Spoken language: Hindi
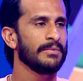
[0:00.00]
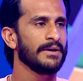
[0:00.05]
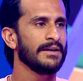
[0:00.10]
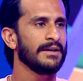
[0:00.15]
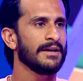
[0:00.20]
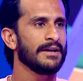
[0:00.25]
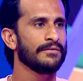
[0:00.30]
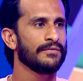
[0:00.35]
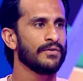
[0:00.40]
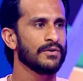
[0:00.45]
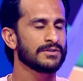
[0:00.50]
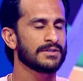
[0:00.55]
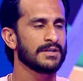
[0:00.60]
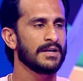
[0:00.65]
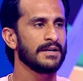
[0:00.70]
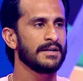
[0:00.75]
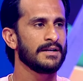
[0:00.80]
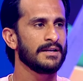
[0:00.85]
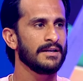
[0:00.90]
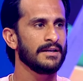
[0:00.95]
भाई
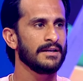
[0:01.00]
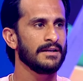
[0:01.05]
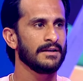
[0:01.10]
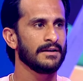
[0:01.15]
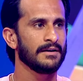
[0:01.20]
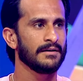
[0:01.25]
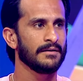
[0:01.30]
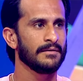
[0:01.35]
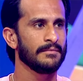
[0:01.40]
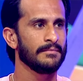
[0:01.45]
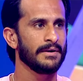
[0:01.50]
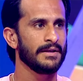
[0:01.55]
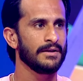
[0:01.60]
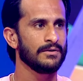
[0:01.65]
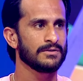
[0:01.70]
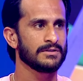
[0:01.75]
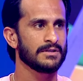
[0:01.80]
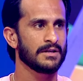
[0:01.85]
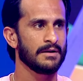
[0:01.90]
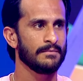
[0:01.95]
अनफॉर्चुनेटली मेरी
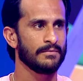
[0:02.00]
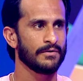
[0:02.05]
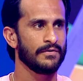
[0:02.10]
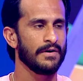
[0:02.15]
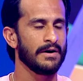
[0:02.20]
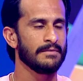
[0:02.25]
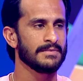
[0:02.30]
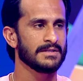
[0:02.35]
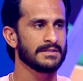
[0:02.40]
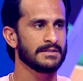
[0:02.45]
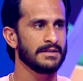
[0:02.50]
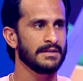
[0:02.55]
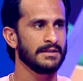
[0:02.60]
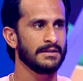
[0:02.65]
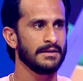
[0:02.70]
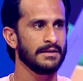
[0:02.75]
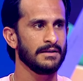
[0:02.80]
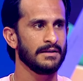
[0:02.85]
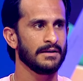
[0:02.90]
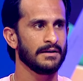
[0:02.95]
उस तरह परफॉर्मेंस नहीं
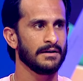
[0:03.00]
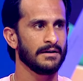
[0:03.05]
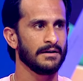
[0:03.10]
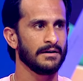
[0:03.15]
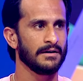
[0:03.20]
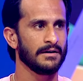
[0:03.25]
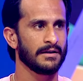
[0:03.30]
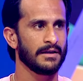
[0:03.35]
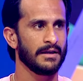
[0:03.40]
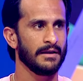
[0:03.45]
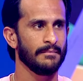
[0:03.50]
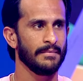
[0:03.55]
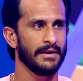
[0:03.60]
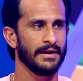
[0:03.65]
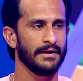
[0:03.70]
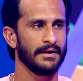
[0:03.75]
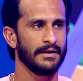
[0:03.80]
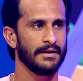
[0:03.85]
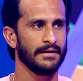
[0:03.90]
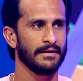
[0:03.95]
थी कि
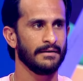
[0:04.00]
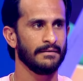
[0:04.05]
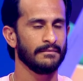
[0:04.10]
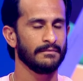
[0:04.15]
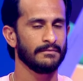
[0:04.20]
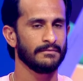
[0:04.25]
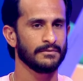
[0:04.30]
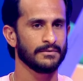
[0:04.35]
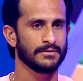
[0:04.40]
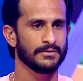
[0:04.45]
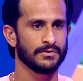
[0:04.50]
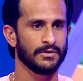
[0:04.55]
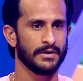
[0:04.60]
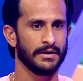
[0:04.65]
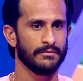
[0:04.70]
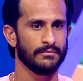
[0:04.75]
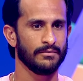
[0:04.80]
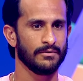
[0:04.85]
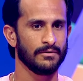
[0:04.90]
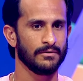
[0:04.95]
मैं जो
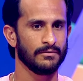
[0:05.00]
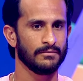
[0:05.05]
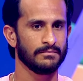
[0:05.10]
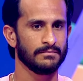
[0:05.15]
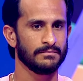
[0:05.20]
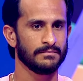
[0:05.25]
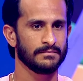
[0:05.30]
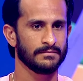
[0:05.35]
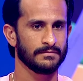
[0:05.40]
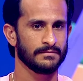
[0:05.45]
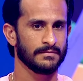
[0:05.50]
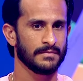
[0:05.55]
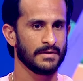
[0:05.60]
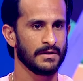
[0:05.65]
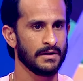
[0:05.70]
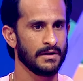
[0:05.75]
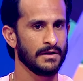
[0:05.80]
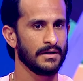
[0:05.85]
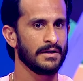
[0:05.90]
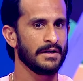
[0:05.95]
है वो
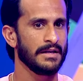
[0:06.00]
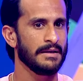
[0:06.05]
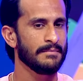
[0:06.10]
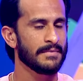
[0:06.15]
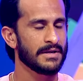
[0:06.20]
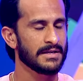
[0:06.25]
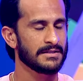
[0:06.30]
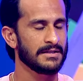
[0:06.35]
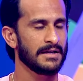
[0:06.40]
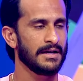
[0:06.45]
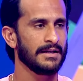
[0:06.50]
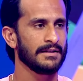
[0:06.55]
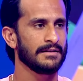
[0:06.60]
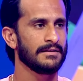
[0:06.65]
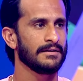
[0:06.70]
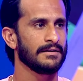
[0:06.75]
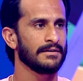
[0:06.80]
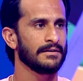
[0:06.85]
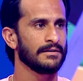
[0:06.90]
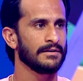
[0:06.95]
टीम के
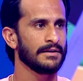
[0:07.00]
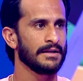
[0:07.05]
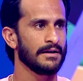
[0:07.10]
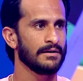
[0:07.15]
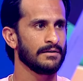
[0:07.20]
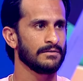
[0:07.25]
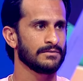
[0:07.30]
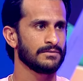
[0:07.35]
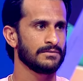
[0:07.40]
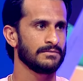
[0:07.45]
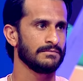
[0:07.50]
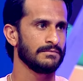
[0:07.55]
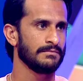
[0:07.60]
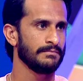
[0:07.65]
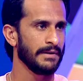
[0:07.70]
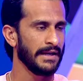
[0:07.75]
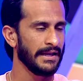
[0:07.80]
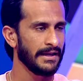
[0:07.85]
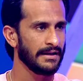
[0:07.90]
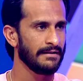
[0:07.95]
साथ या उस
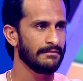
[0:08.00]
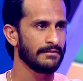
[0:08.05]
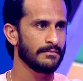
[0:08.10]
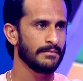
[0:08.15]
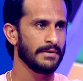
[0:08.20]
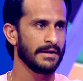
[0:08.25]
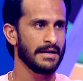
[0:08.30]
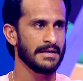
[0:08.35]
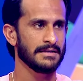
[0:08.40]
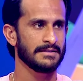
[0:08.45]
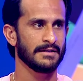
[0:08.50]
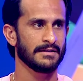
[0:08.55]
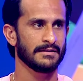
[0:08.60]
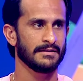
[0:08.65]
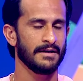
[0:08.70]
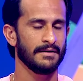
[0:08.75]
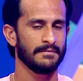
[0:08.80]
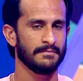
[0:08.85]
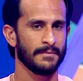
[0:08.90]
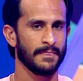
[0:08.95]
प्लेइंग एलेवन में रह
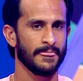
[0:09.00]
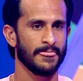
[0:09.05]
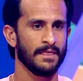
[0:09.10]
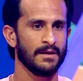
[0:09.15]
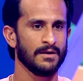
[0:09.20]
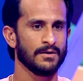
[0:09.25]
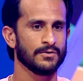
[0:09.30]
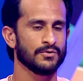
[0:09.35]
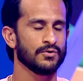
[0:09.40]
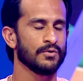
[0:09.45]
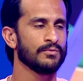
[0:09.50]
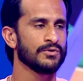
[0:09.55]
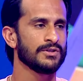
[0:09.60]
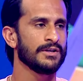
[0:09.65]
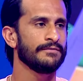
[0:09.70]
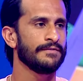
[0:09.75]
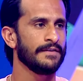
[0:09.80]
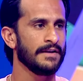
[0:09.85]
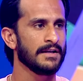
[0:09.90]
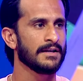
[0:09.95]
सकता जो
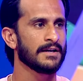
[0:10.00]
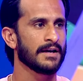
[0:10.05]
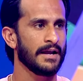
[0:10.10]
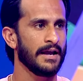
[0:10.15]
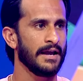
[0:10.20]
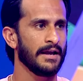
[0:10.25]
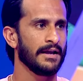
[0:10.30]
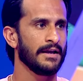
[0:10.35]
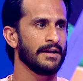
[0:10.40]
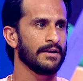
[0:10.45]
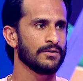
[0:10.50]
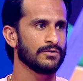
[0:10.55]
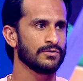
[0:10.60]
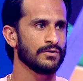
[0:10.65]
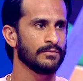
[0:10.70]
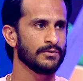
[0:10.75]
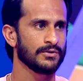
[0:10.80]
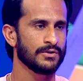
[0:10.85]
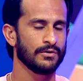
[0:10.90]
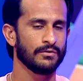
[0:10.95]
मुझे फील कराया गया या
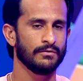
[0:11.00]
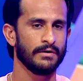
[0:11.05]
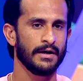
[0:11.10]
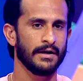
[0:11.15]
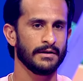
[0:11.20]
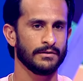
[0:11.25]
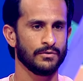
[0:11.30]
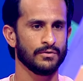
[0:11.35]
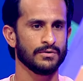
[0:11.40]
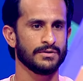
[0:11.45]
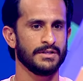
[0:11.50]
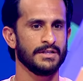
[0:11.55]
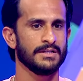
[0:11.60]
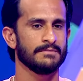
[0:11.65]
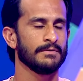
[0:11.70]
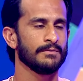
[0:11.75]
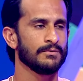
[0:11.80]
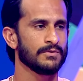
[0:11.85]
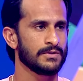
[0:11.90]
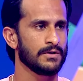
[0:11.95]
जो मुझे होगा दो सीरीज़
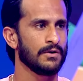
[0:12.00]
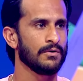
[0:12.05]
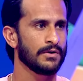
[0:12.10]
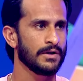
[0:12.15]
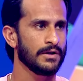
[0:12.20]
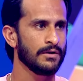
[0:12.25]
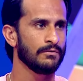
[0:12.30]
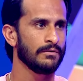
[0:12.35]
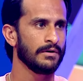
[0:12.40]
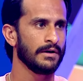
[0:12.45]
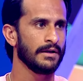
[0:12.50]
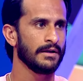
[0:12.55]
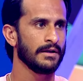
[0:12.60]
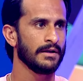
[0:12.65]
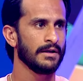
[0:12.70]
में मुझसे आउट नहीं हुए